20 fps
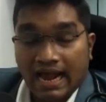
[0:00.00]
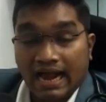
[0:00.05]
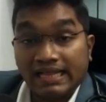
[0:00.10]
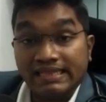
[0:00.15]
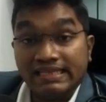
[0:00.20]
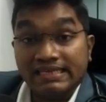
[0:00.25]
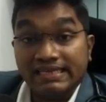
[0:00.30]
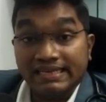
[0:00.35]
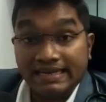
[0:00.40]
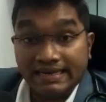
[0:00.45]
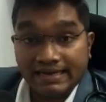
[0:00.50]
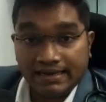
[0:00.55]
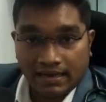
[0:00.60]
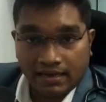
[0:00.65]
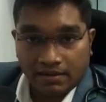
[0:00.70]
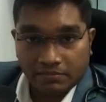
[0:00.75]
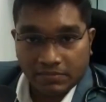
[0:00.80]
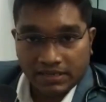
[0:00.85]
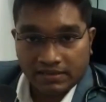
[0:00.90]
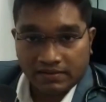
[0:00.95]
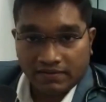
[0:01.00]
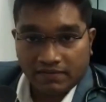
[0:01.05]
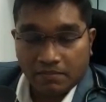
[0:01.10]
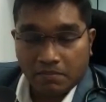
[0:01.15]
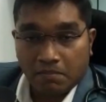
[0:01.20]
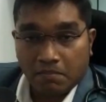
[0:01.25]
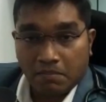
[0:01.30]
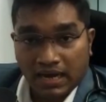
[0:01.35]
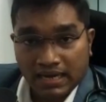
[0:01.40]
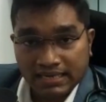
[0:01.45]
அது இல்லாமல்
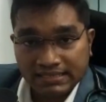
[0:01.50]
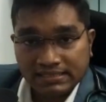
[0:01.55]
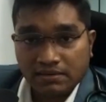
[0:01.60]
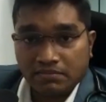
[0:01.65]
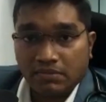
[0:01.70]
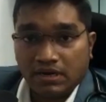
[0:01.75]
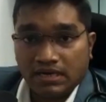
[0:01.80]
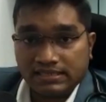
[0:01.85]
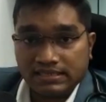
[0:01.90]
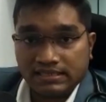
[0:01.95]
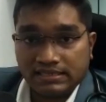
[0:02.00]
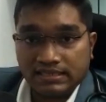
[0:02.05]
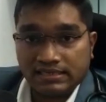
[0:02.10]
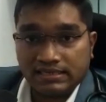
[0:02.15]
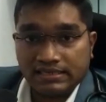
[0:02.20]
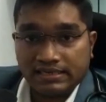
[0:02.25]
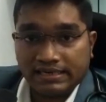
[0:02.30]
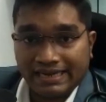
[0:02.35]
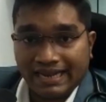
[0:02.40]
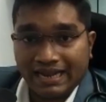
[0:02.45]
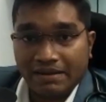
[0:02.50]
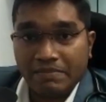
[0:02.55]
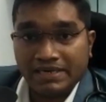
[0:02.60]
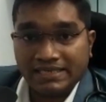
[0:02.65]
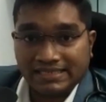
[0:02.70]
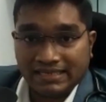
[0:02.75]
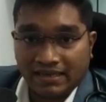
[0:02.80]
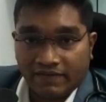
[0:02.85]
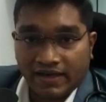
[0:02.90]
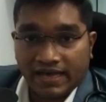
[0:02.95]
மாதம் மாதத்துக்கு
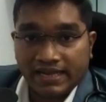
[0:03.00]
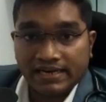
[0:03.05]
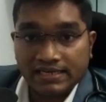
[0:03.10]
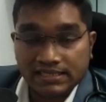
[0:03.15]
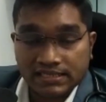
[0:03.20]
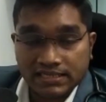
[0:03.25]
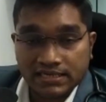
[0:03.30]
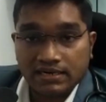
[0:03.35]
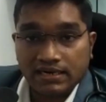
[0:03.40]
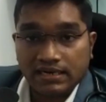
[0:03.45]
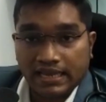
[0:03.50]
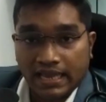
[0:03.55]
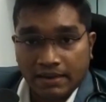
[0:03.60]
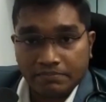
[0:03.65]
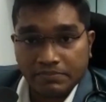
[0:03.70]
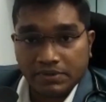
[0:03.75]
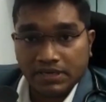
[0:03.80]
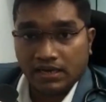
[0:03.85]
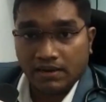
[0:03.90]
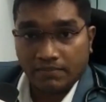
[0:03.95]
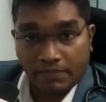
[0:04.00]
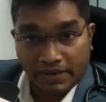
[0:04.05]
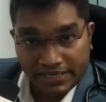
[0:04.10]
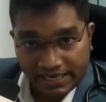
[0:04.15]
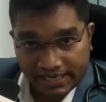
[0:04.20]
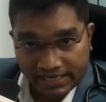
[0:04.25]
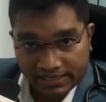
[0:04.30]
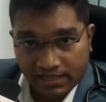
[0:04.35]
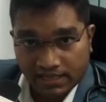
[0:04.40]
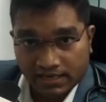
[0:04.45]
டயபெட்டிஸ் அவேர்னஸ்ன்ற கேம்ப் நாங்கள்
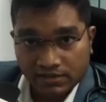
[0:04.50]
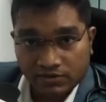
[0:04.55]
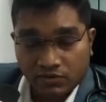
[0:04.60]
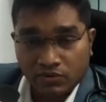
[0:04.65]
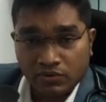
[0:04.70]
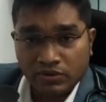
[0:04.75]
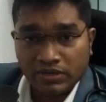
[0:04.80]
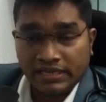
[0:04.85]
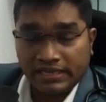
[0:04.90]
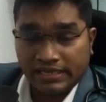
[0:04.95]
பண்ணிக்கிட்டு தான் இருக்கோம்